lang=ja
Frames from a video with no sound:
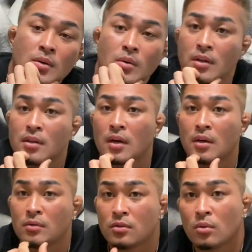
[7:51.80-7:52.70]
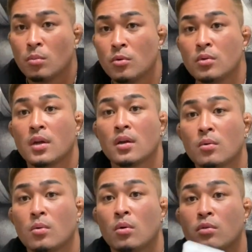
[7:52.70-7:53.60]
これ使うと思うんだけど
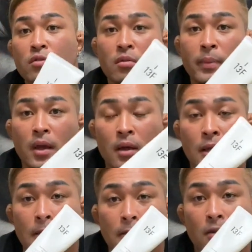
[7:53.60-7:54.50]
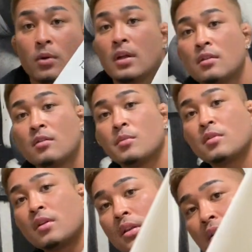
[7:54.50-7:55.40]
これおすすめ俺いつも
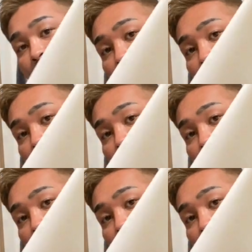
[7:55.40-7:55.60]
使ってる